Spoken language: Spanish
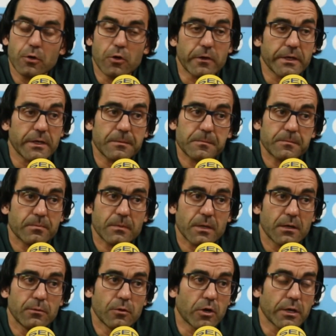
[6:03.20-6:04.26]
El bloque
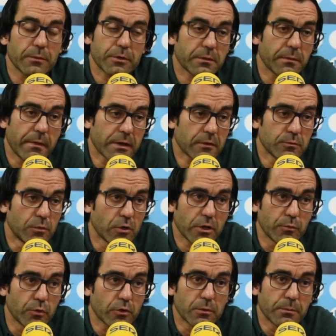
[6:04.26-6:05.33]
el bloque, porque me parece un
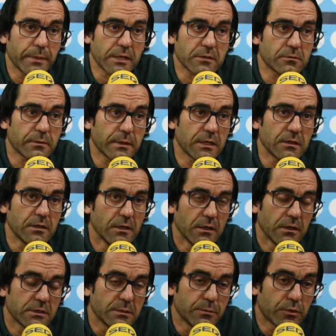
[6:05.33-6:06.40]
bloque muy compacto, ¿vale?
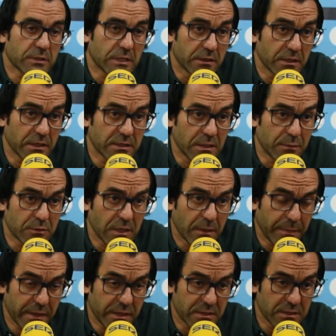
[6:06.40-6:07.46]
Es importante que seamos
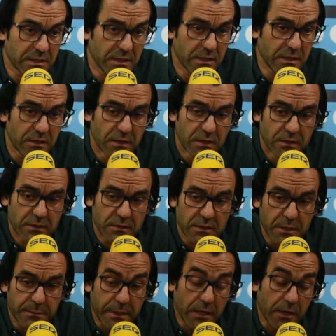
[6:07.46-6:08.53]
capaces de,
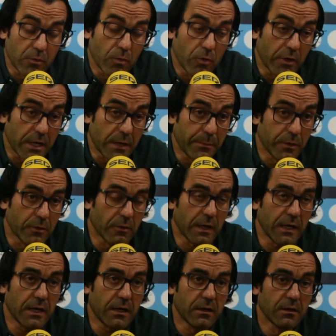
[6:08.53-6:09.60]
de, marcar un gol rápido,
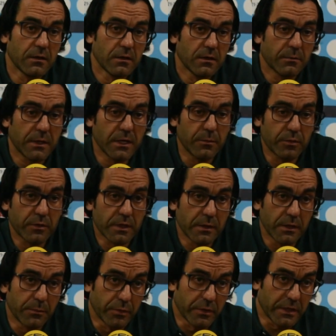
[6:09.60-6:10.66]
ojalá, ¿vale?
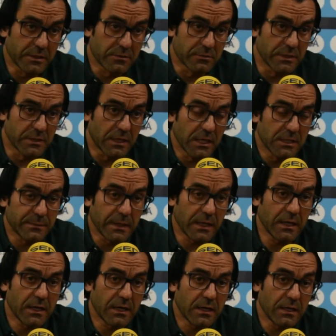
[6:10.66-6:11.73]
Porque, porque eso sí que les,
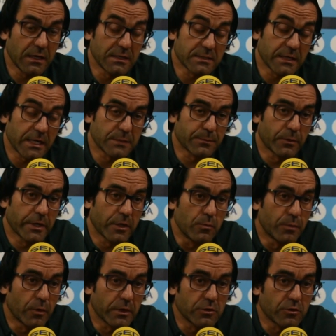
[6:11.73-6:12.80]
va, les hará exponer
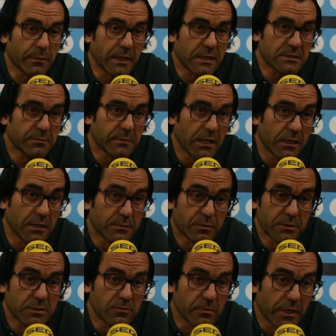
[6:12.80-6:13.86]
un poquito más, ¿vale?
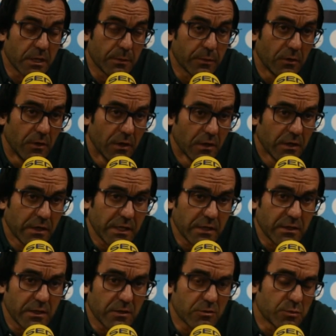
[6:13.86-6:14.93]
Después es un equipo que
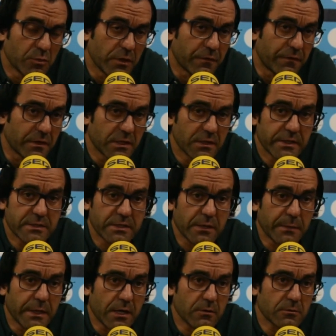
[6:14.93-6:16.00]
ya te digo, es muy difícil
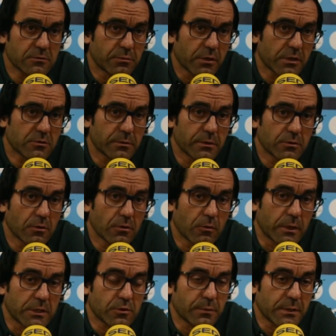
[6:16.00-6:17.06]
desarmarlos, porque sobre todo
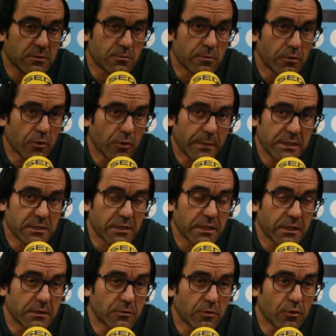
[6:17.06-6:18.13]
el 4 más 1 lo
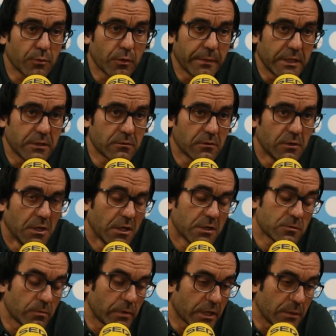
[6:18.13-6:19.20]
mantienen en todo momento,
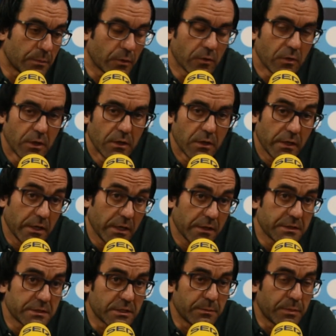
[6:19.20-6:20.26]
es un equipo
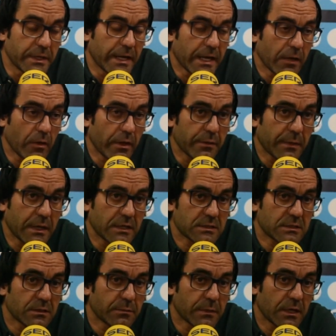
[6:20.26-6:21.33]
eh, disciplinado
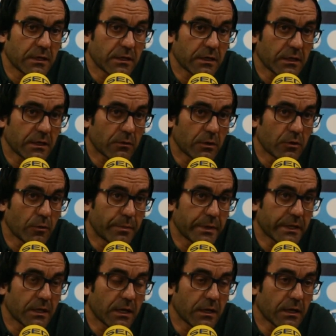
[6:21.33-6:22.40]
además, ¿vale? Que cuando
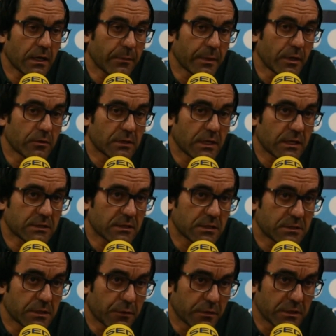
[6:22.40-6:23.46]
pierden la pelota las
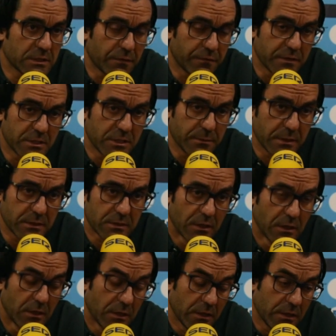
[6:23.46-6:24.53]
transiciones defensivas
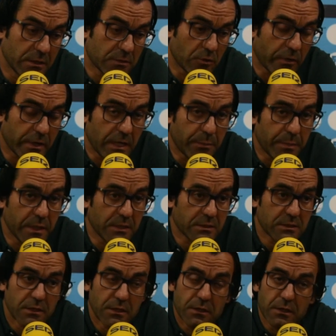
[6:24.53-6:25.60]
eh, son
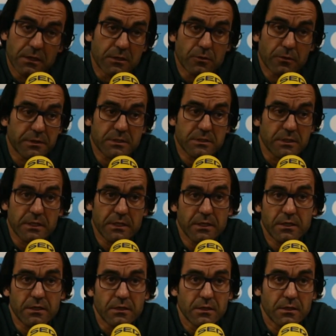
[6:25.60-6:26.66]
rápidas, entonces
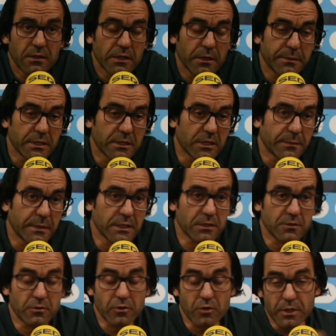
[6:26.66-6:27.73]
eh,
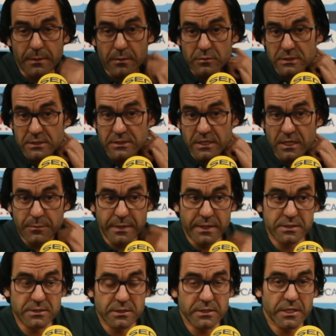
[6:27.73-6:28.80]
evidentemente yo creo que vamos a ser
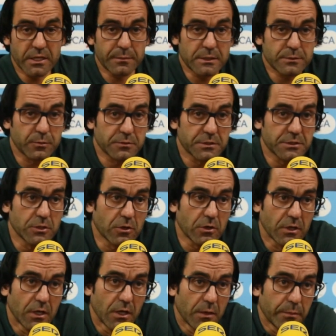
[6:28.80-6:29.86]
capaces de tener más
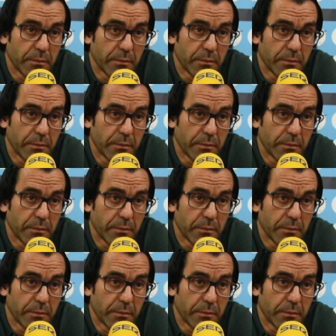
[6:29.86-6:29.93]
posesión,